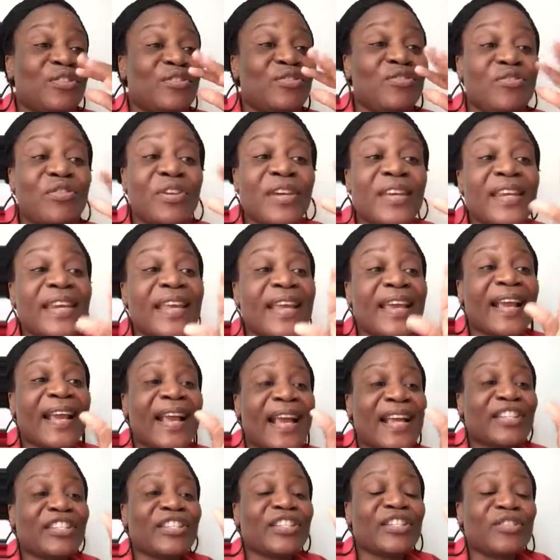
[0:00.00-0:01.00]
Dieu, il est
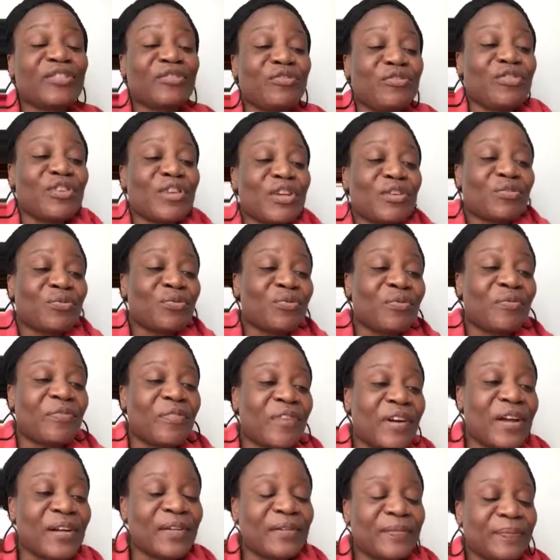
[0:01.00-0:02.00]
caché. Dieu
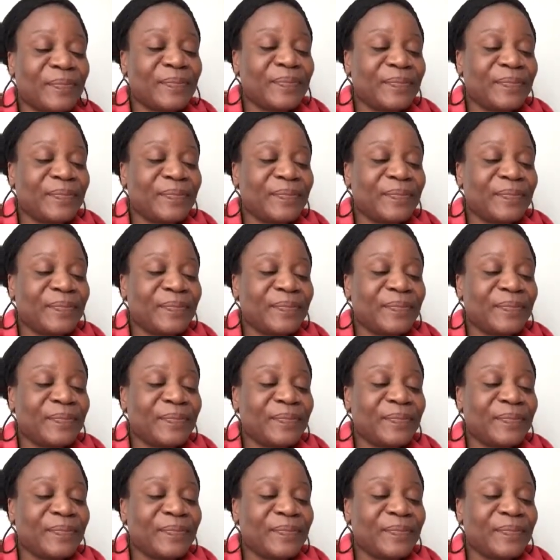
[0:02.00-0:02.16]
souvent,